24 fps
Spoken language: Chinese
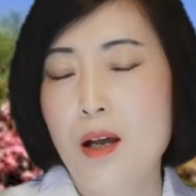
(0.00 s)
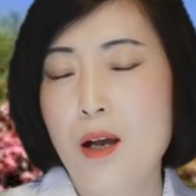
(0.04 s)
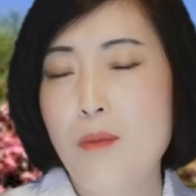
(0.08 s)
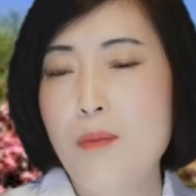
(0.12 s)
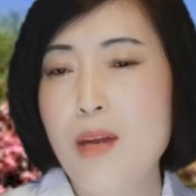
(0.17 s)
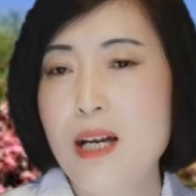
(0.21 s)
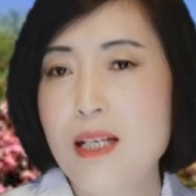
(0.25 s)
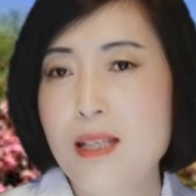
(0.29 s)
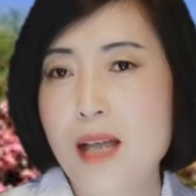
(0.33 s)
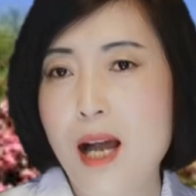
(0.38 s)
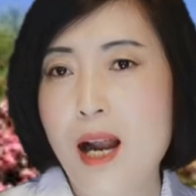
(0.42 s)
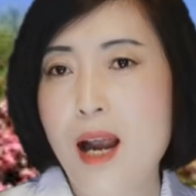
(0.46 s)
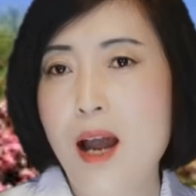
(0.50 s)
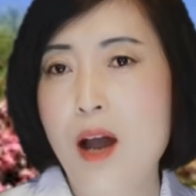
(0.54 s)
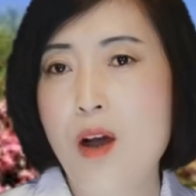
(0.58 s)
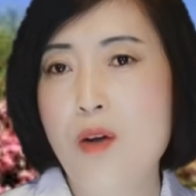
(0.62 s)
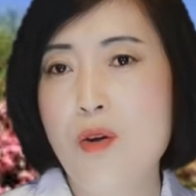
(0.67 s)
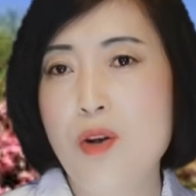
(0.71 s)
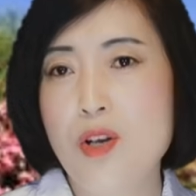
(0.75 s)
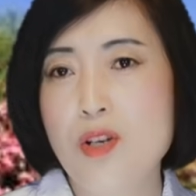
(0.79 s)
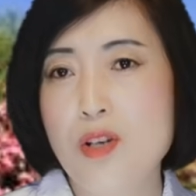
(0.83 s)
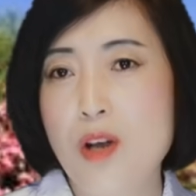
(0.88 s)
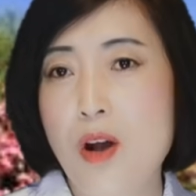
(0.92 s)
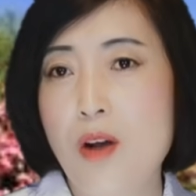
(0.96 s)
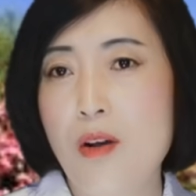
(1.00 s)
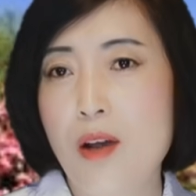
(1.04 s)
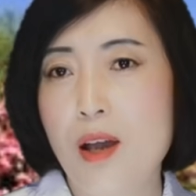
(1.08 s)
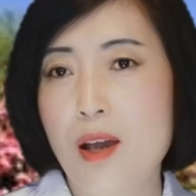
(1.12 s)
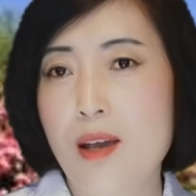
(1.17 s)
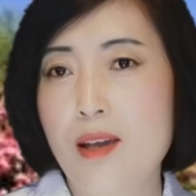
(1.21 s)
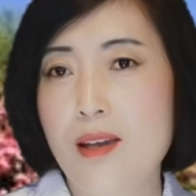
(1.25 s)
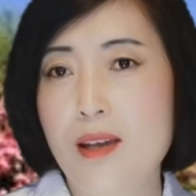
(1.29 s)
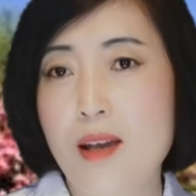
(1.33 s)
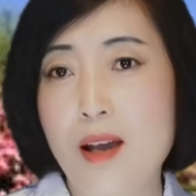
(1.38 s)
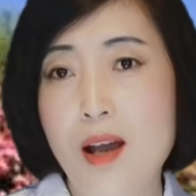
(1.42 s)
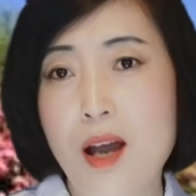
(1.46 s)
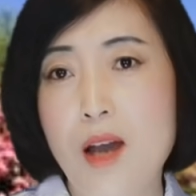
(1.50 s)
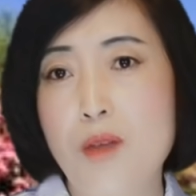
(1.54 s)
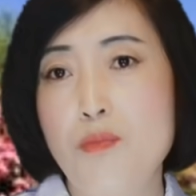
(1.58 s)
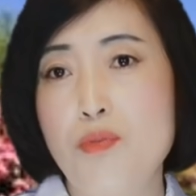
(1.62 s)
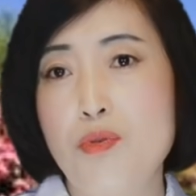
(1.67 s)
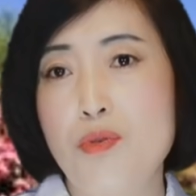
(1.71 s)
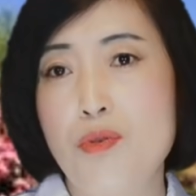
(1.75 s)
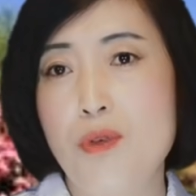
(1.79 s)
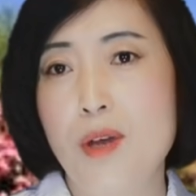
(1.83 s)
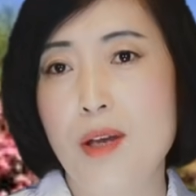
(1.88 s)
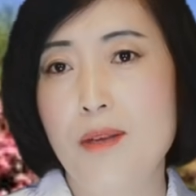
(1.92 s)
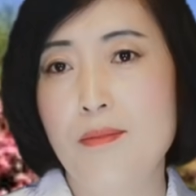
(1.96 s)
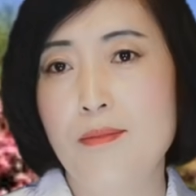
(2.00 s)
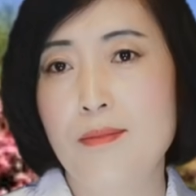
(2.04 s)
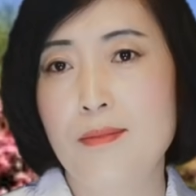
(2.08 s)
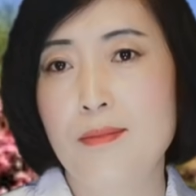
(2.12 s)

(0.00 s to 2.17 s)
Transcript: 孟加拉我少给，应该不会。